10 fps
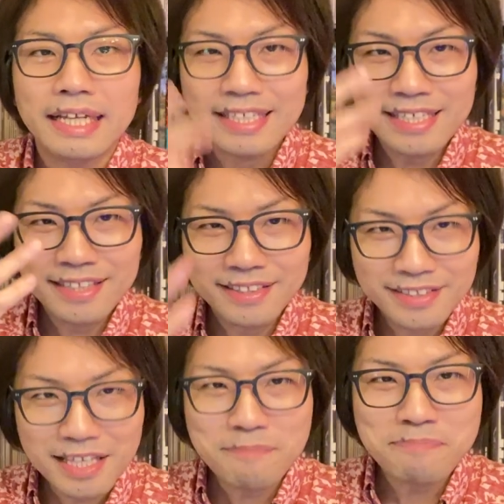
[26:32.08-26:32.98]
行っ
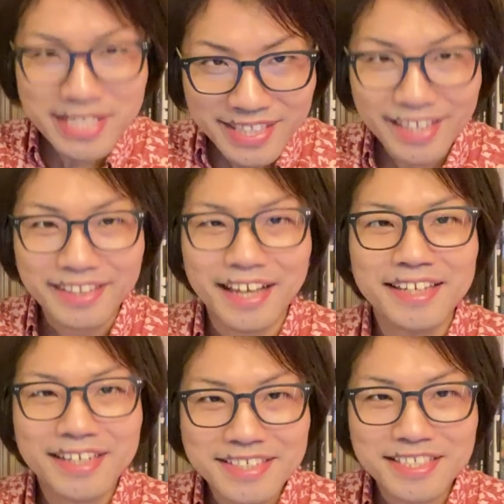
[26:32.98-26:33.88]
てみて
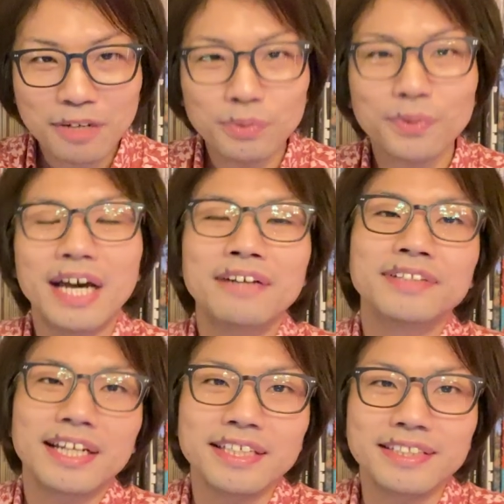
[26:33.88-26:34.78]
体感したことである
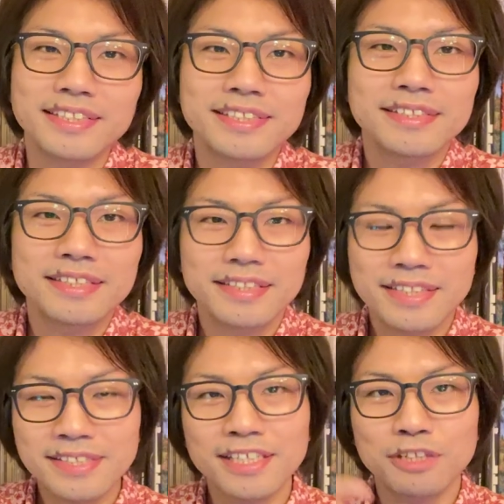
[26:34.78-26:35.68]
ならいいんです。
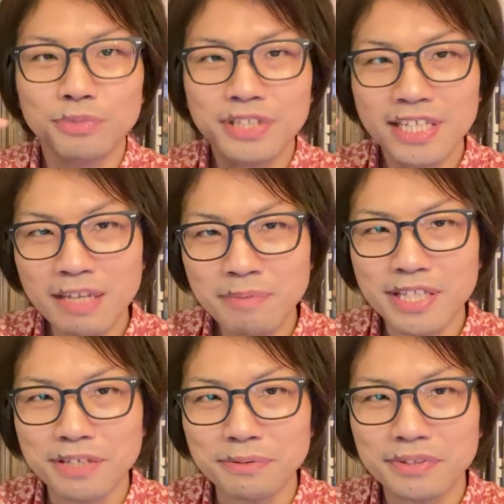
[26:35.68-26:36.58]
ですけどもテレビ
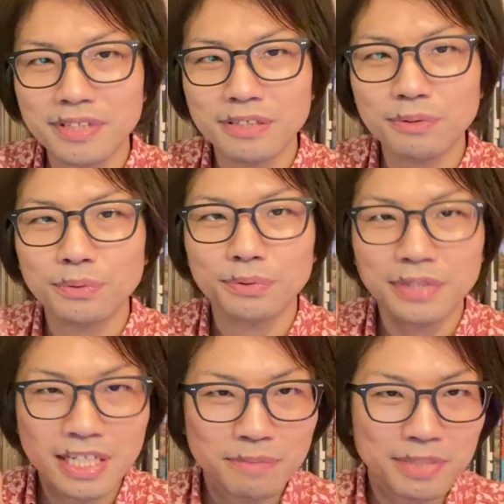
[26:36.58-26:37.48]
で言っていること、
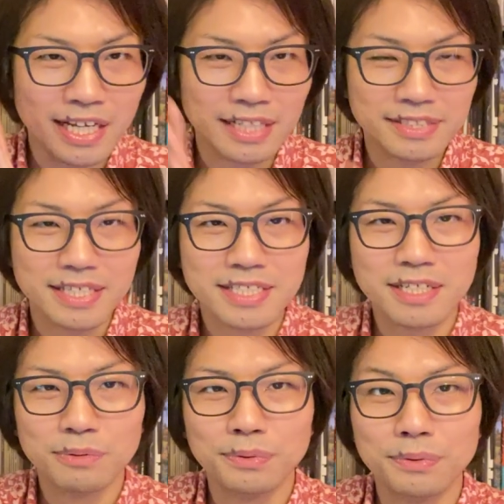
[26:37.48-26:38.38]
テレビで発言し
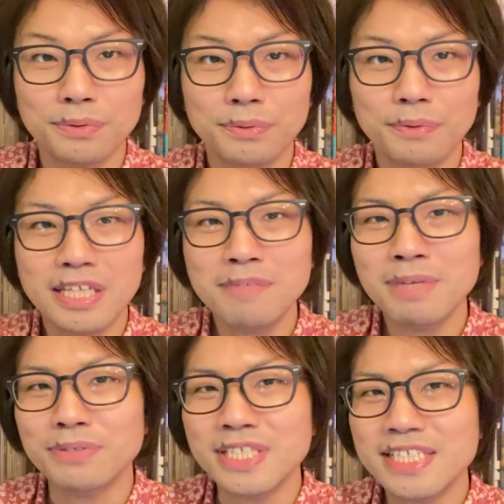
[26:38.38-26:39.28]
たことというのは
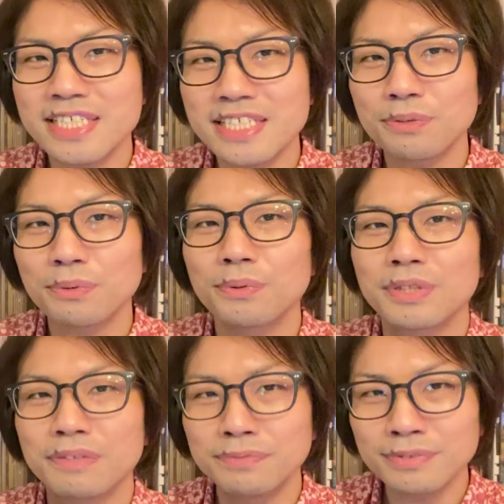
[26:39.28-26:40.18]
今の いち、に のところ
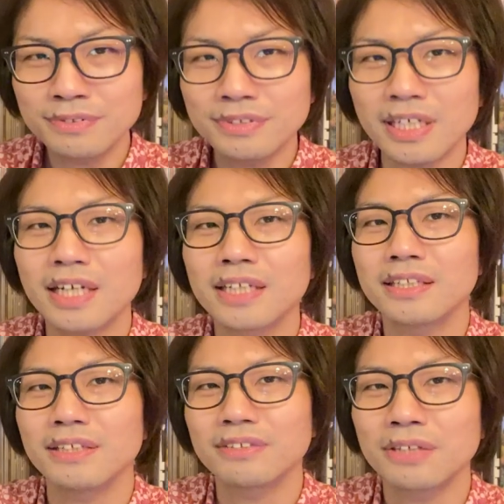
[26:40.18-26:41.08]
でフックがかかっ
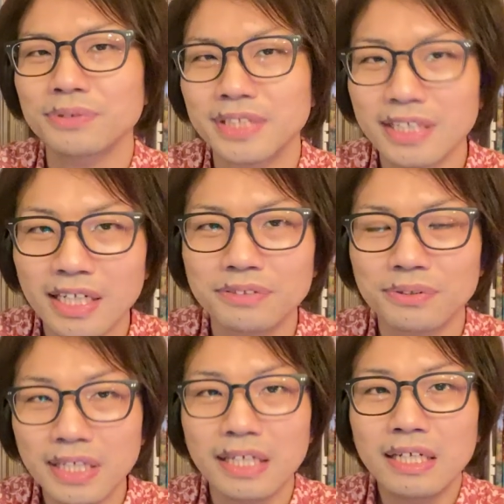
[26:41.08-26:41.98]
ている可能性がある
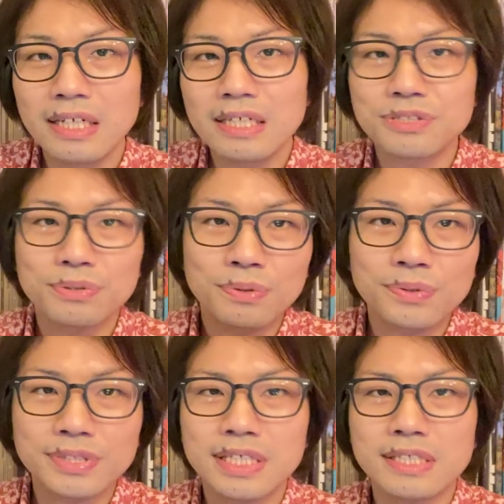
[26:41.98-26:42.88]
ので、情
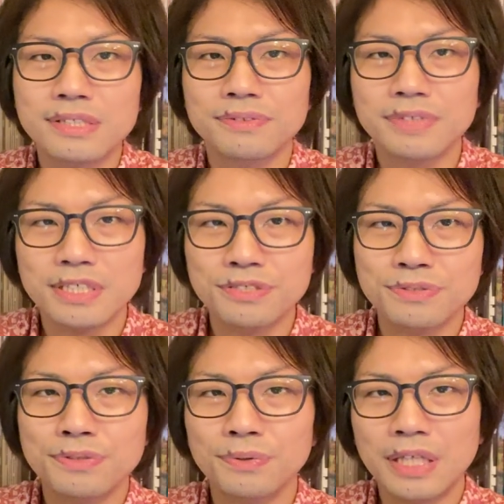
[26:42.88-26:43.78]
報を整理する上で
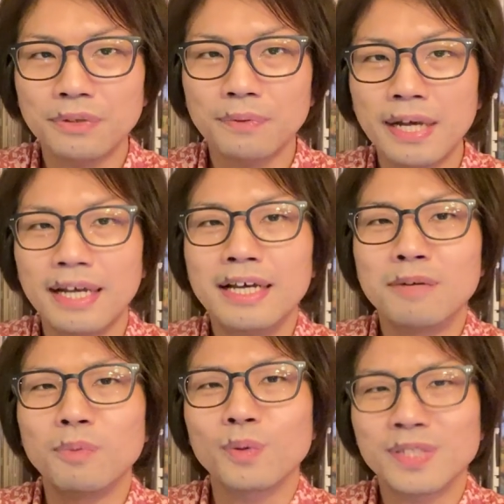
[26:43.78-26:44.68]
重要なのは、
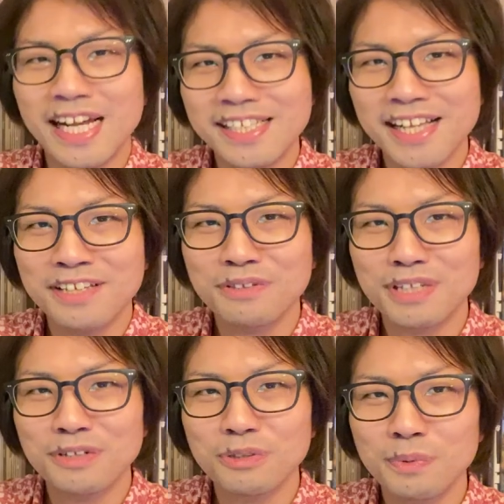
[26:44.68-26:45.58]
僕再三言っ
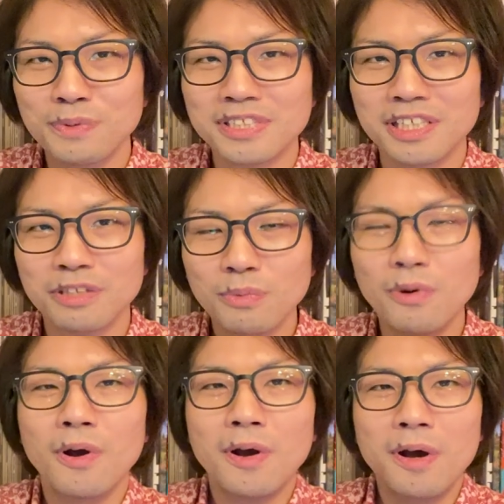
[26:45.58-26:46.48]
ていると思うんですけど
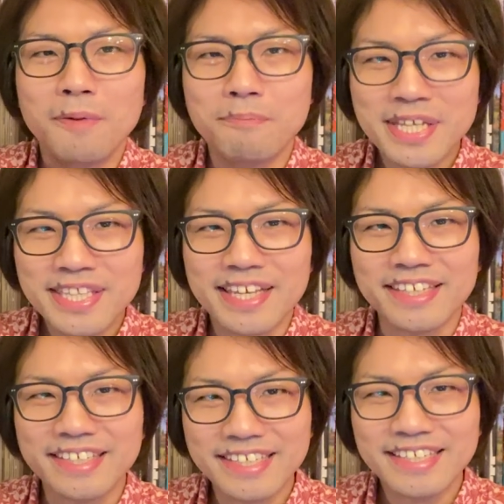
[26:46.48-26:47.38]
も、見
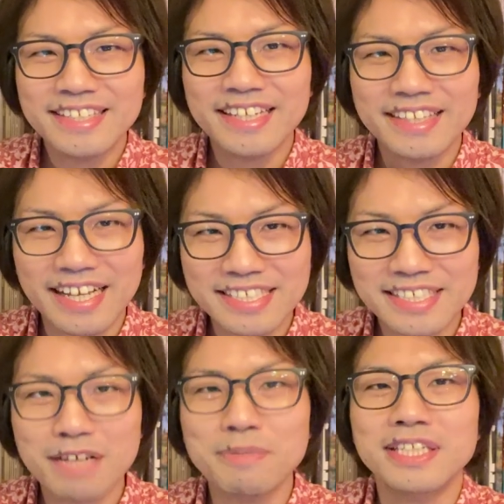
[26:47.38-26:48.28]
て聞いて
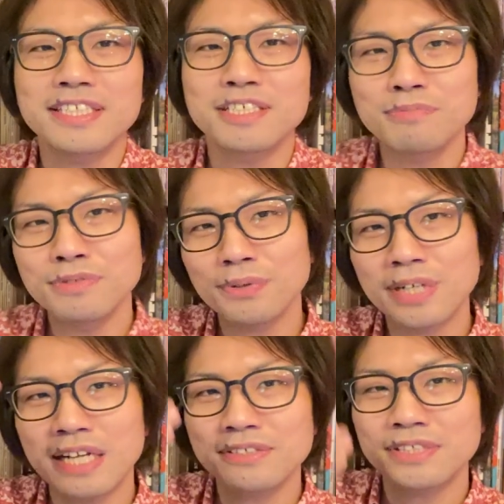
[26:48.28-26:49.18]
確かめて自分の
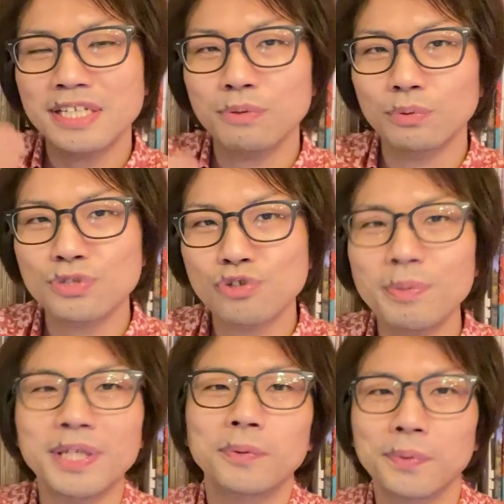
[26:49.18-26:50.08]
感受性に落とし
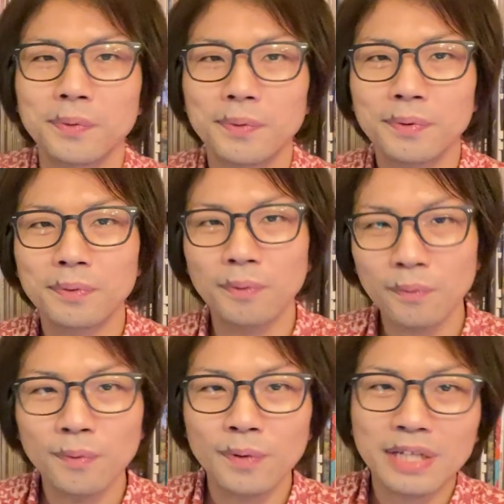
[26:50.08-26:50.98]
込めたこと、こ
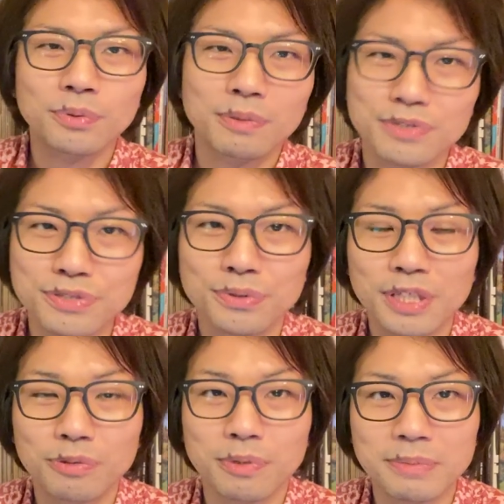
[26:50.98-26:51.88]
こがとても重要
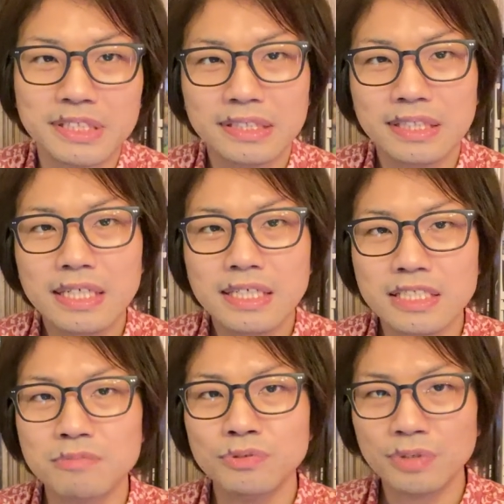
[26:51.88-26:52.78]
だと思います。
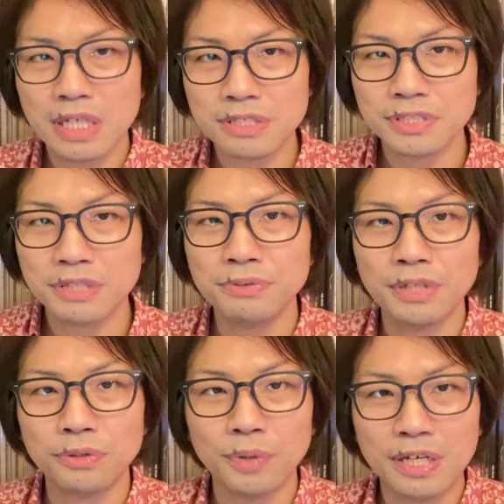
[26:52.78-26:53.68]
自分の感受性という
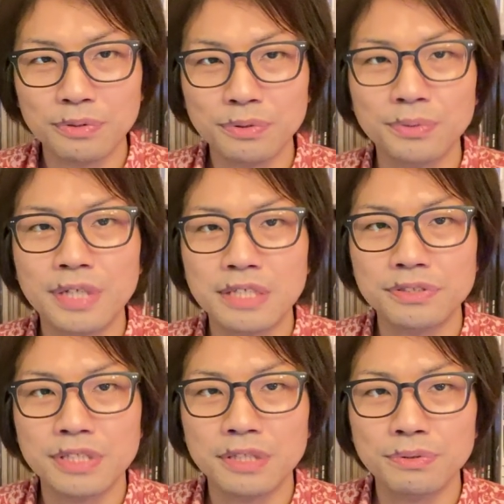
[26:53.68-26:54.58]
のは隣の人の感
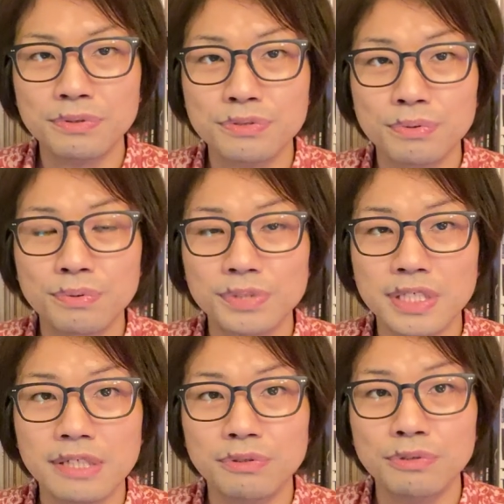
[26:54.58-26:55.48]
受性という情報
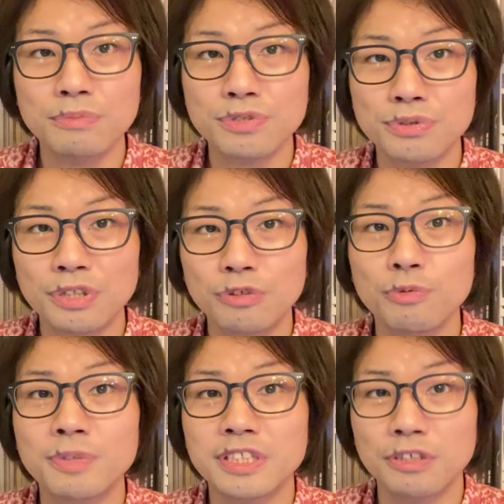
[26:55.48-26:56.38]
整理というのも重要だと
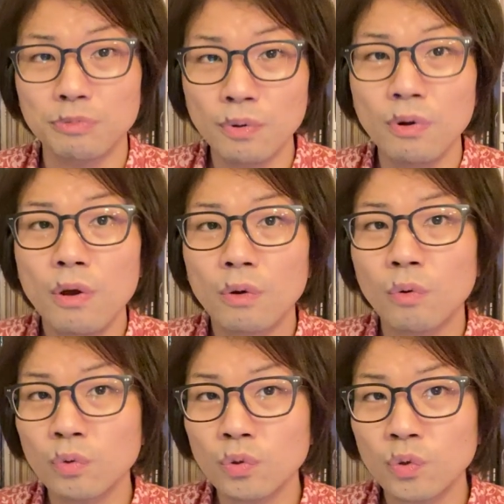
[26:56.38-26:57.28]
思いますけども、
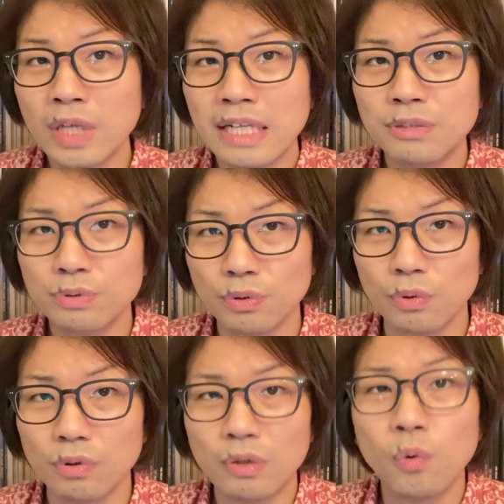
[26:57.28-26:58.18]
ここの隣の
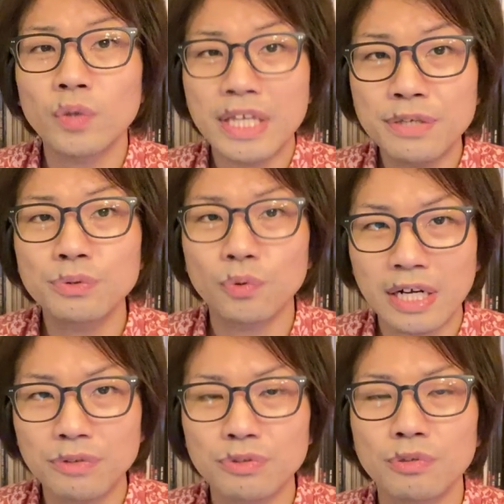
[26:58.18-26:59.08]
人、ここで言う
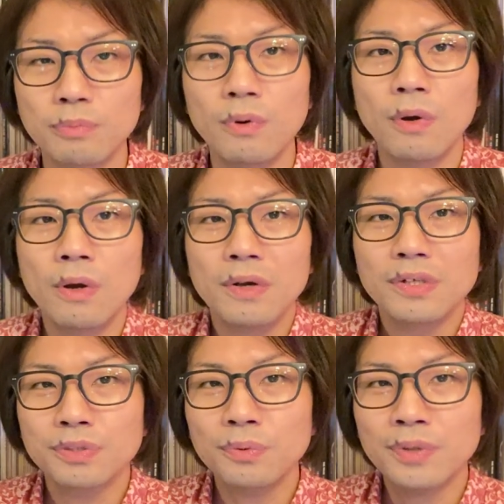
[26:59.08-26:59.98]
隣の人もそ